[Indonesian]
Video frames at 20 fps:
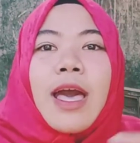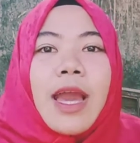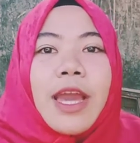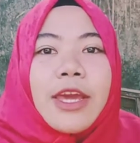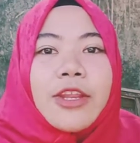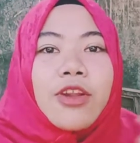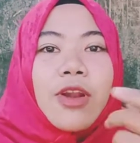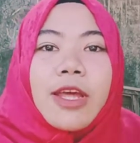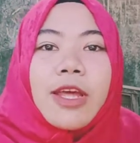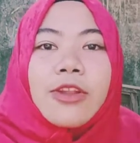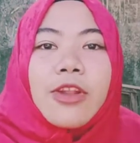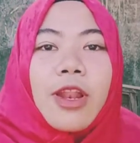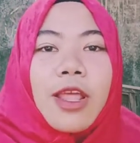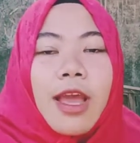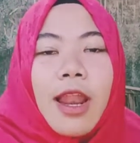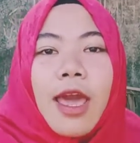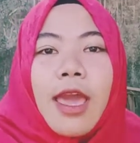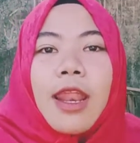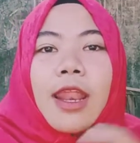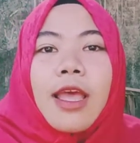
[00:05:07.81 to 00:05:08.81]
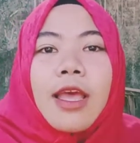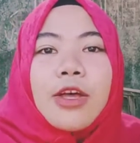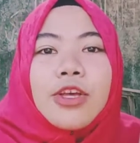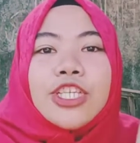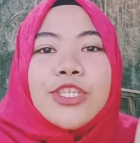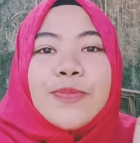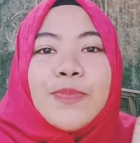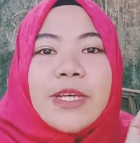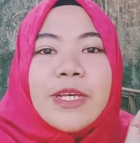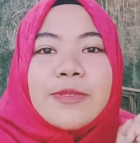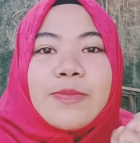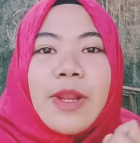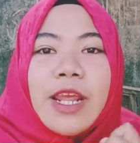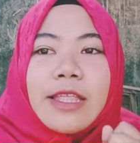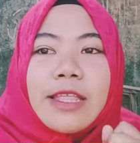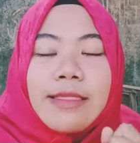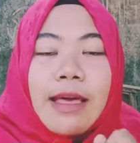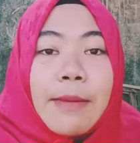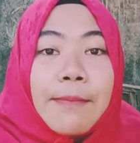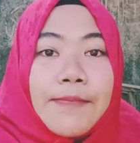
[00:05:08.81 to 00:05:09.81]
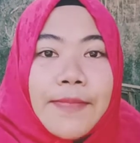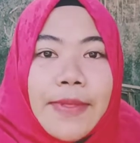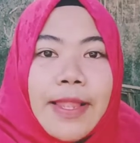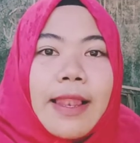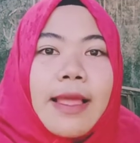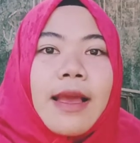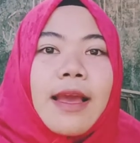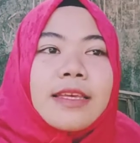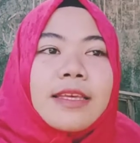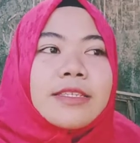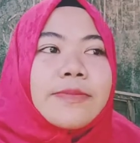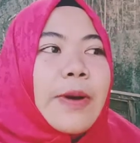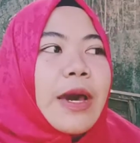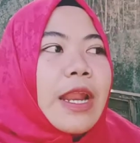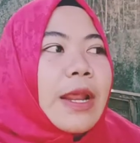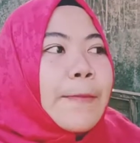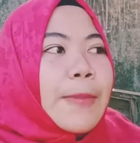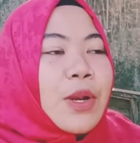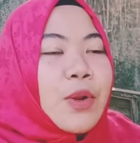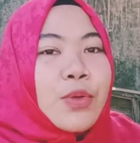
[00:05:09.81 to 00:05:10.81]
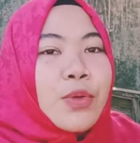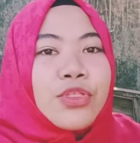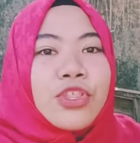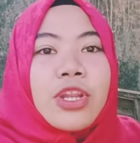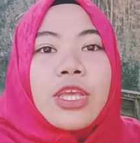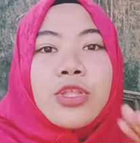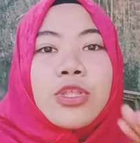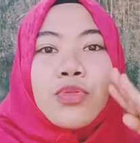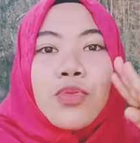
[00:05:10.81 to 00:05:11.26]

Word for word: idol idol yang lain terus pas mereka tampil guys para penonton itu